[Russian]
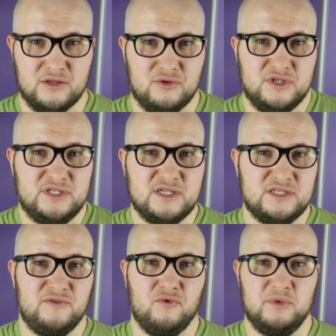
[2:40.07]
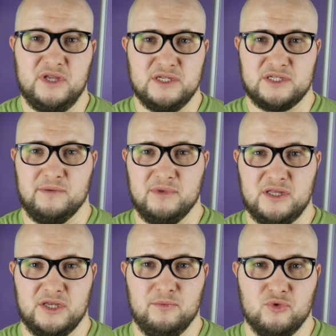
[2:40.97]
то естественно его материнская
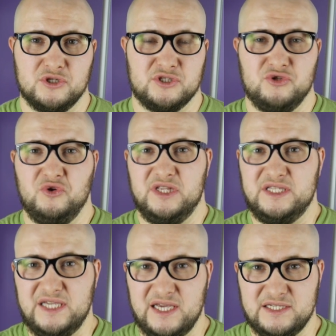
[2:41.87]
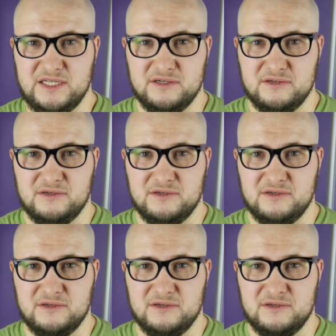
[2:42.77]
плата не может стоить 10.